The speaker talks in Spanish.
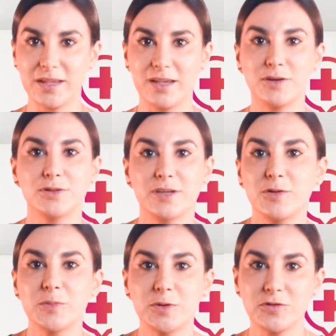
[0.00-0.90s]
Encontrar
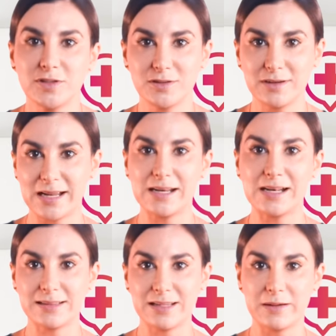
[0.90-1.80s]
un profesional en
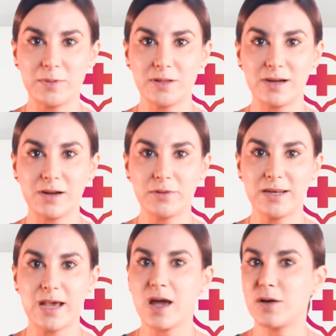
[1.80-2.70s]
la terapia de la
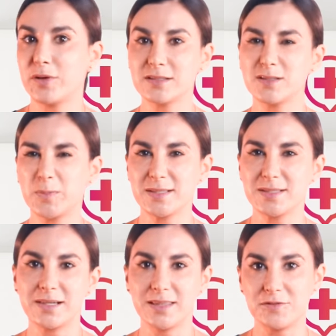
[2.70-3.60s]
orina, aunque esto
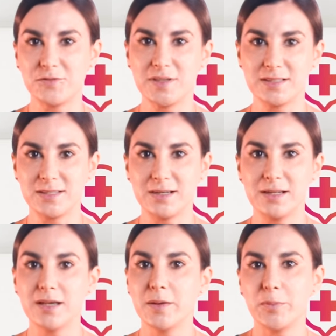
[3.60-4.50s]
ser difícil
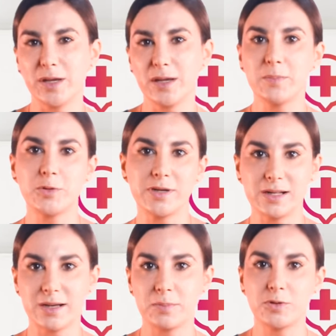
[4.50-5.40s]
por ejemplo, en el
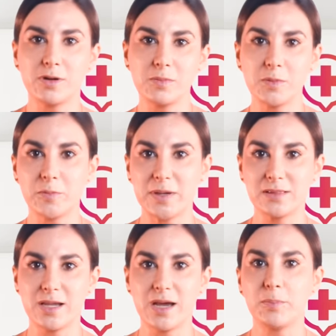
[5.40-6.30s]
campo de la
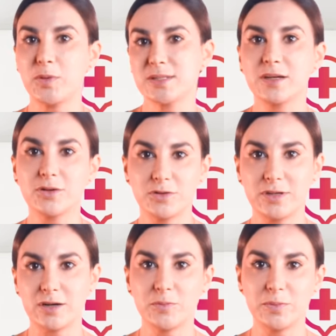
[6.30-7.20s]
homeopatía puedes
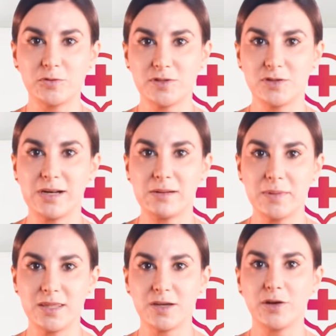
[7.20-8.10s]
encontrar un profesional
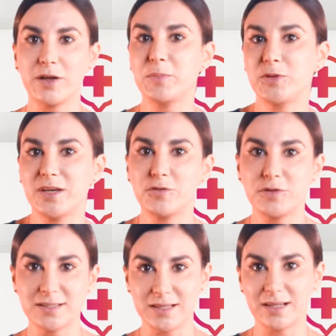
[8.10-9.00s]
médico que podría
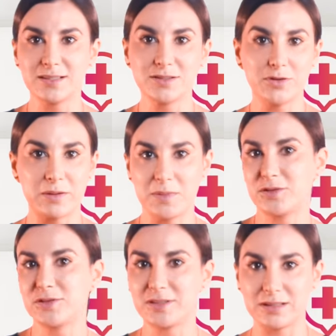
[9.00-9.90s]
ofrecer
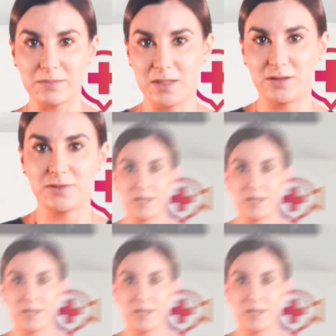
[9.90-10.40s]
asesoramiento y tratamiento.